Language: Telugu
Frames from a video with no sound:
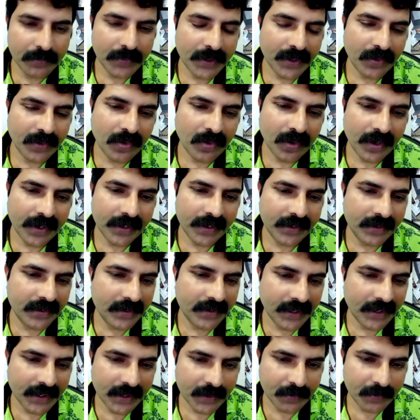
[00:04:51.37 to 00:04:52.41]
మరి కారుకి
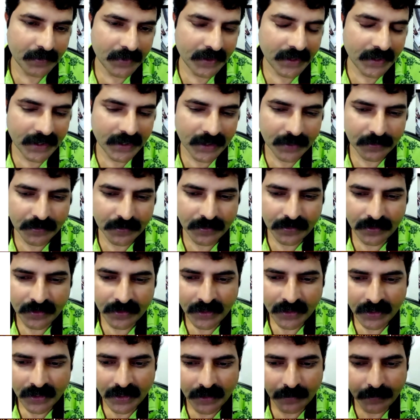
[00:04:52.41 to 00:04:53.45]
వెళ్ళటము రావటము
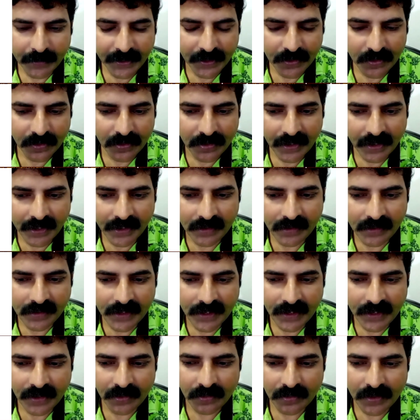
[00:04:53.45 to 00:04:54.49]
మెట్రో ట్రైన్లు
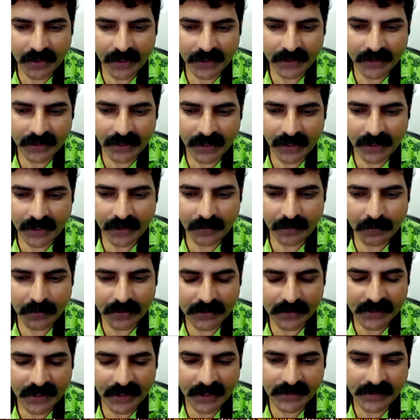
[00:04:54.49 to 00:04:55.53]
ఇవన్నీ కూడా అయితే
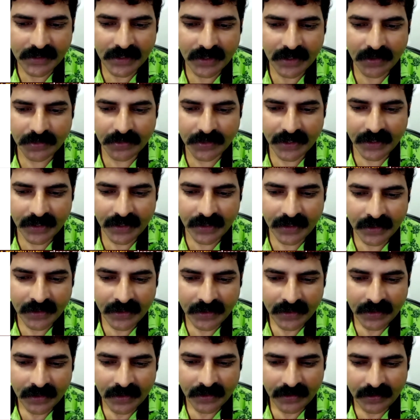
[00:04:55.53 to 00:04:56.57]
బోల్ సాధ్యాలు అవుతాయి
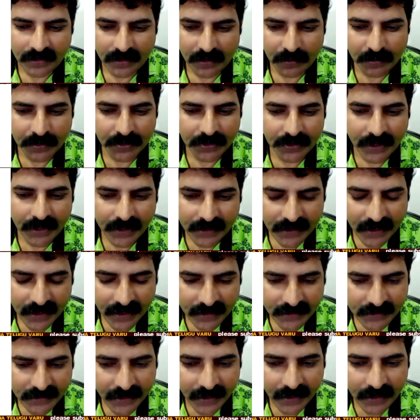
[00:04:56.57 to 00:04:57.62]
ముందు అయితే
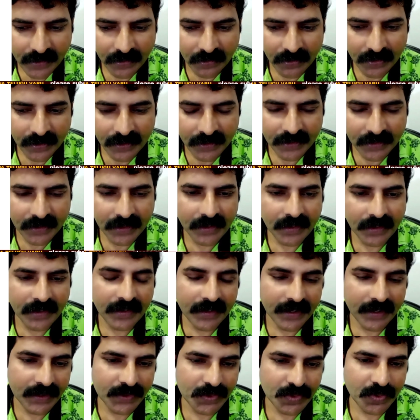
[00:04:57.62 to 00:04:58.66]
అక్కడ సైకిల్ అనేది
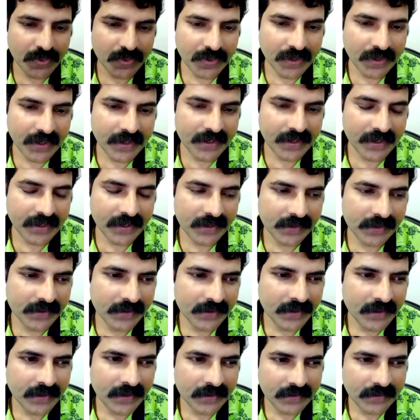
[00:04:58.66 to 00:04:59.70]
నేర్చుకుంటారంట
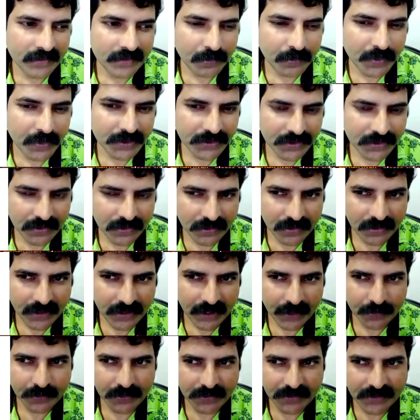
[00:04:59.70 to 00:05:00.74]
ఫస్ట్
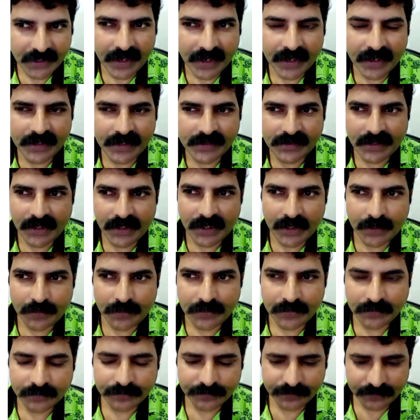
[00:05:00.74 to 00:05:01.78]
టైం సైకిల్
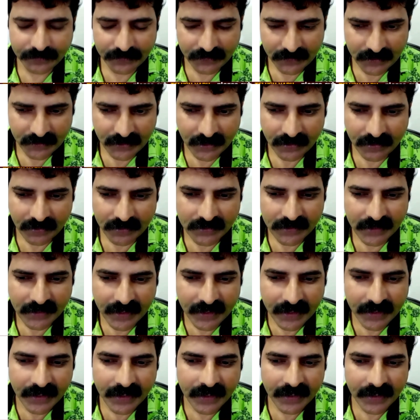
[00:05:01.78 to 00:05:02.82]
వేసుకెళ్ళటము తర్వాత
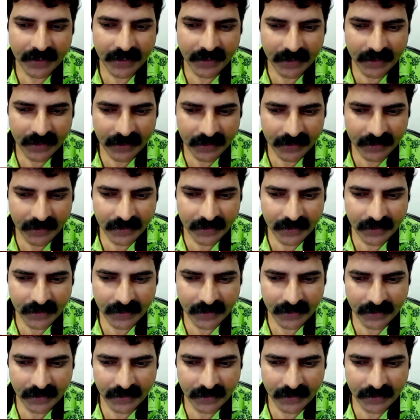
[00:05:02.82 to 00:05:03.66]
సెకండ్కి ఈ